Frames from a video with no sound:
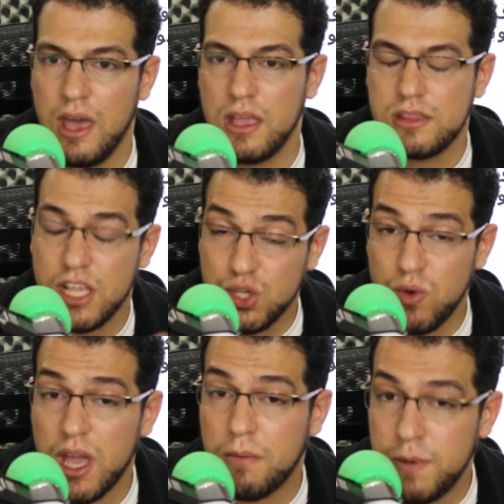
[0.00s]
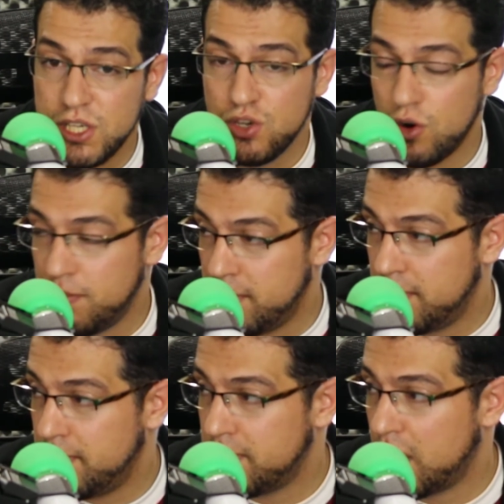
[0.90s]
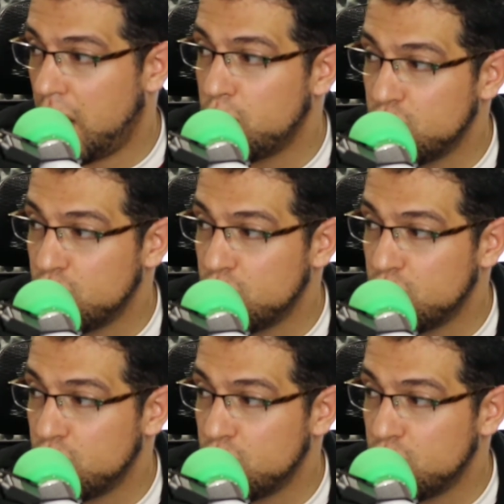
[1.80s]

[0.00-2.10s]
التسويق بسهم او